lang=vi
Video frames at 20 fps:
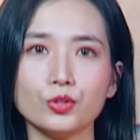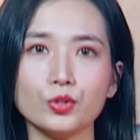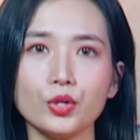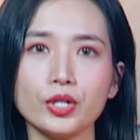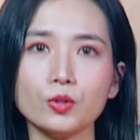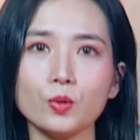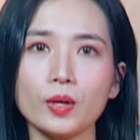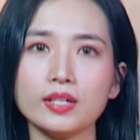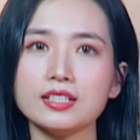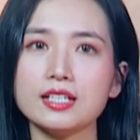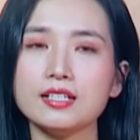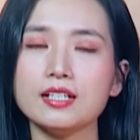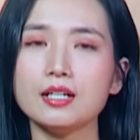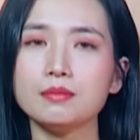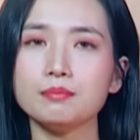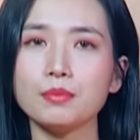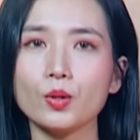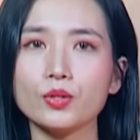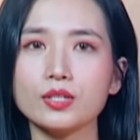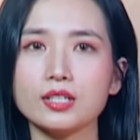Chuyển qua tình
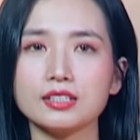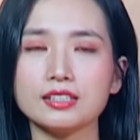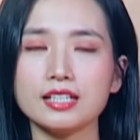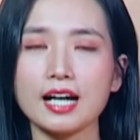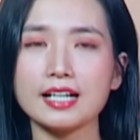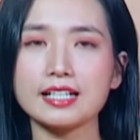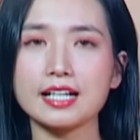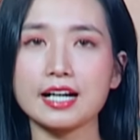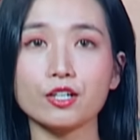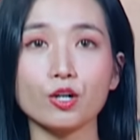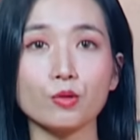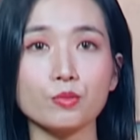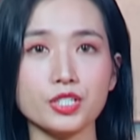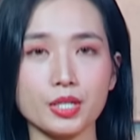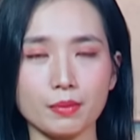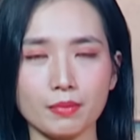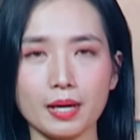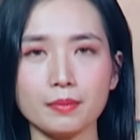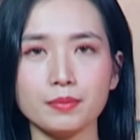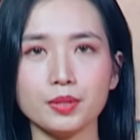hình bầu cử
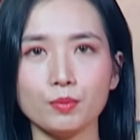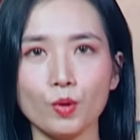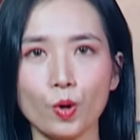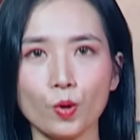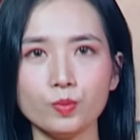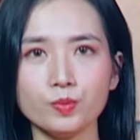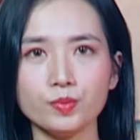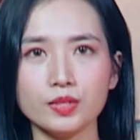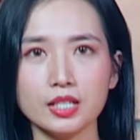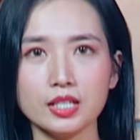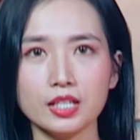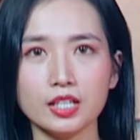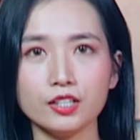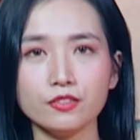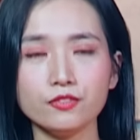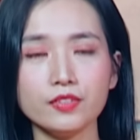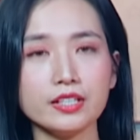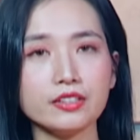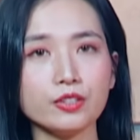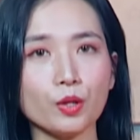2024,
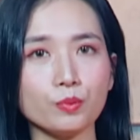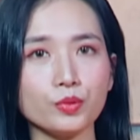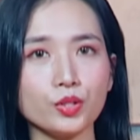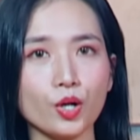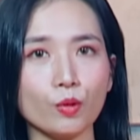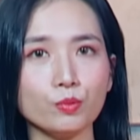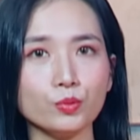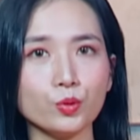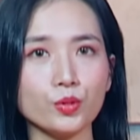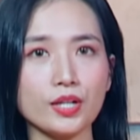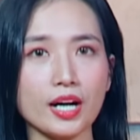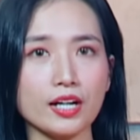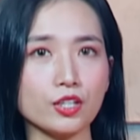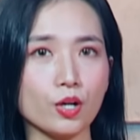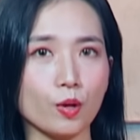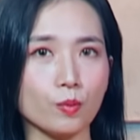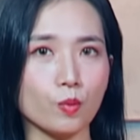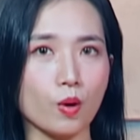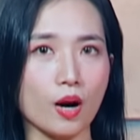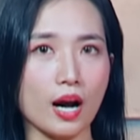ứng viên tổng thống của đảng
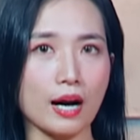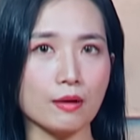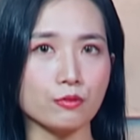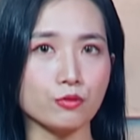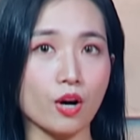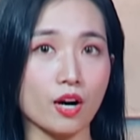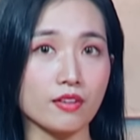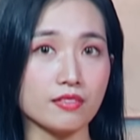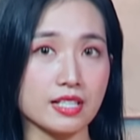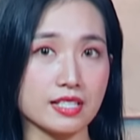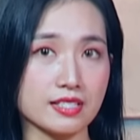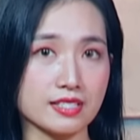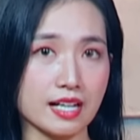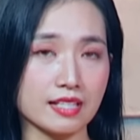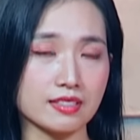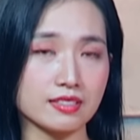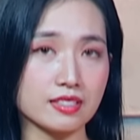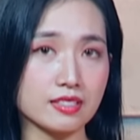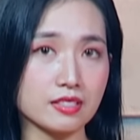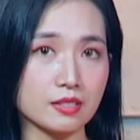Cộng hòa Ron
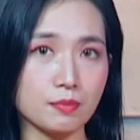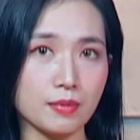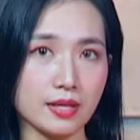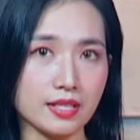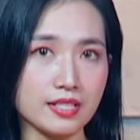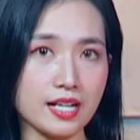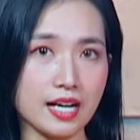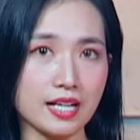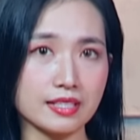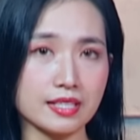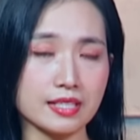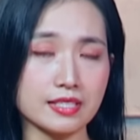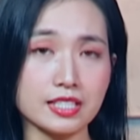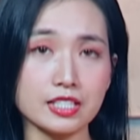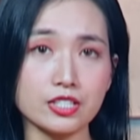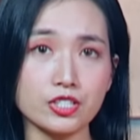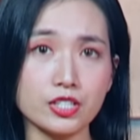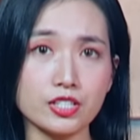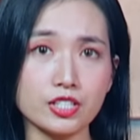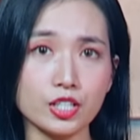DeSantis mới đây đã
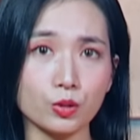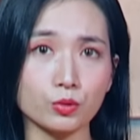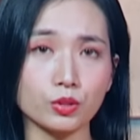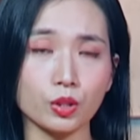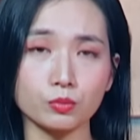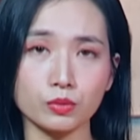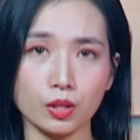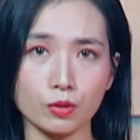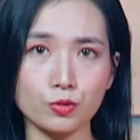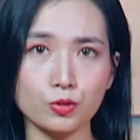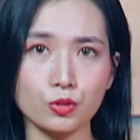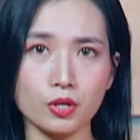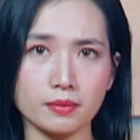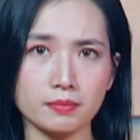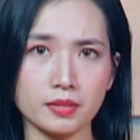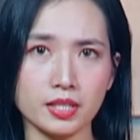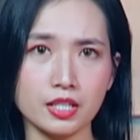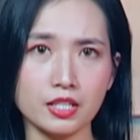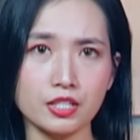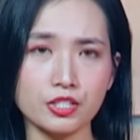chỉ trích cựu tổng thống
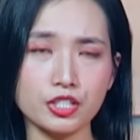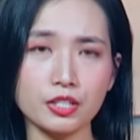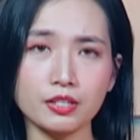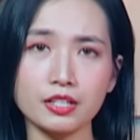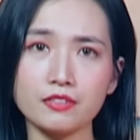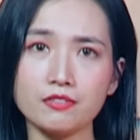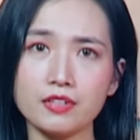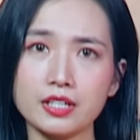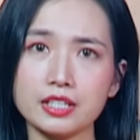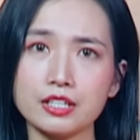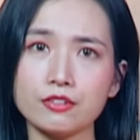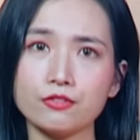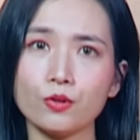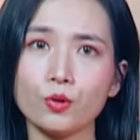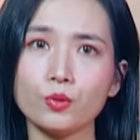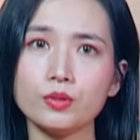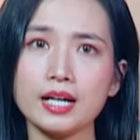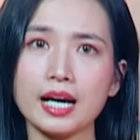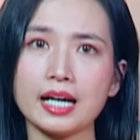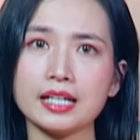Trump sau khi vị tỷ
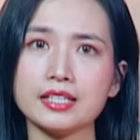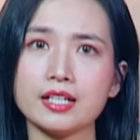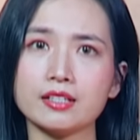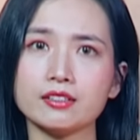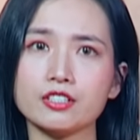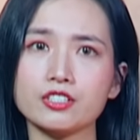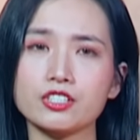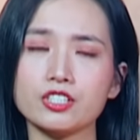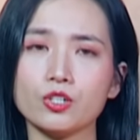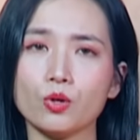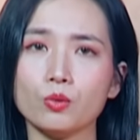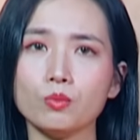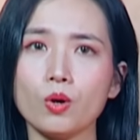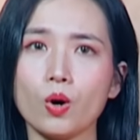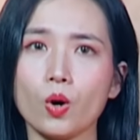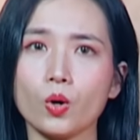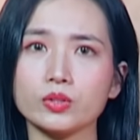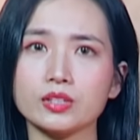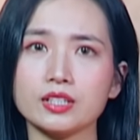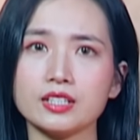phú này nhận được sự ủng
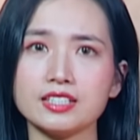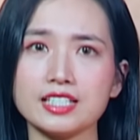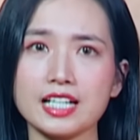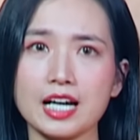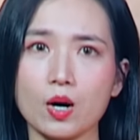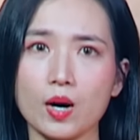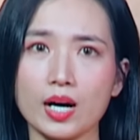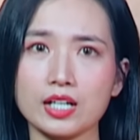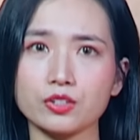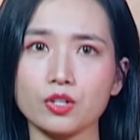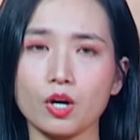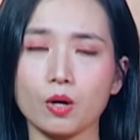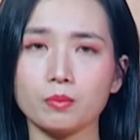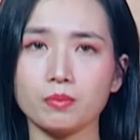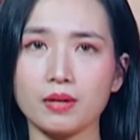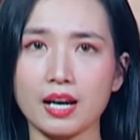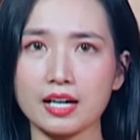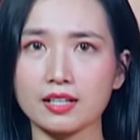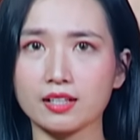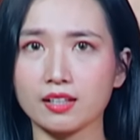hộ từ nhà hoạt động
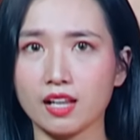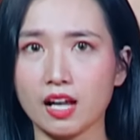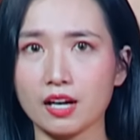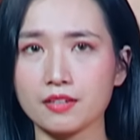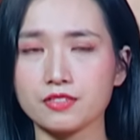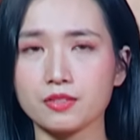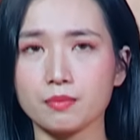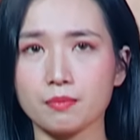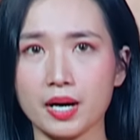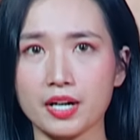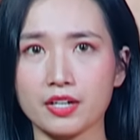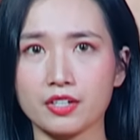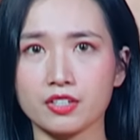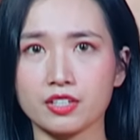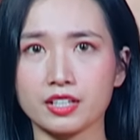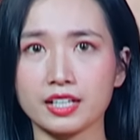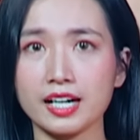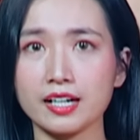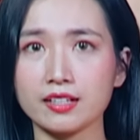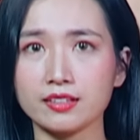Black Lives
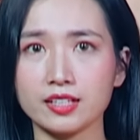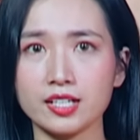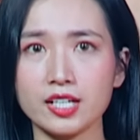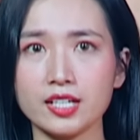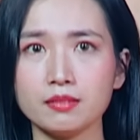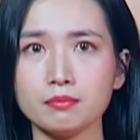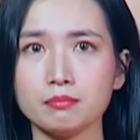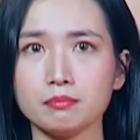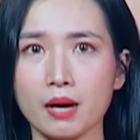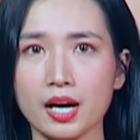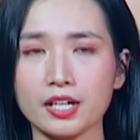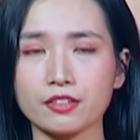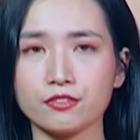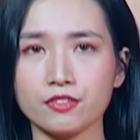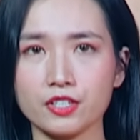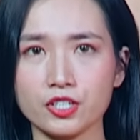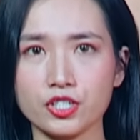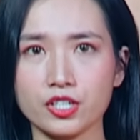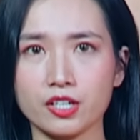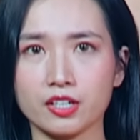Matter khét tiếng Mark
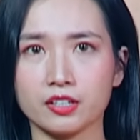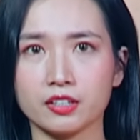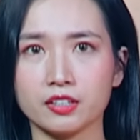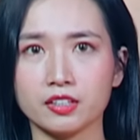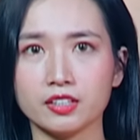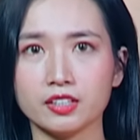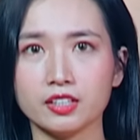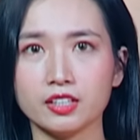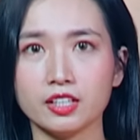Fisher –